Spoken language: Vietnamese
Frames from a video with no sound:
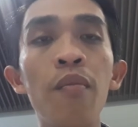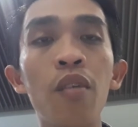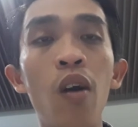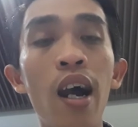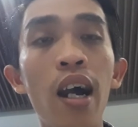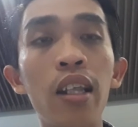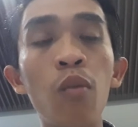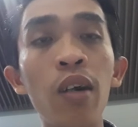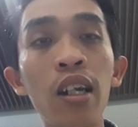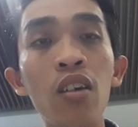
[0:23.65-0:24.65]
và
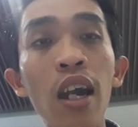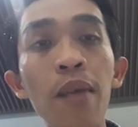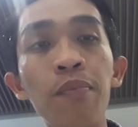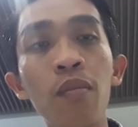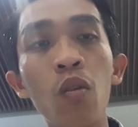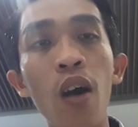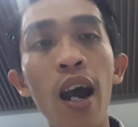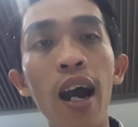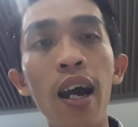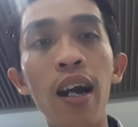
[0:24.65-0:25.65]
trung kinh của em
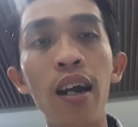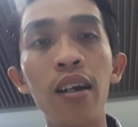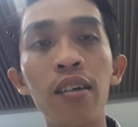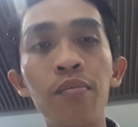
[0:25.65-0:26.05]
và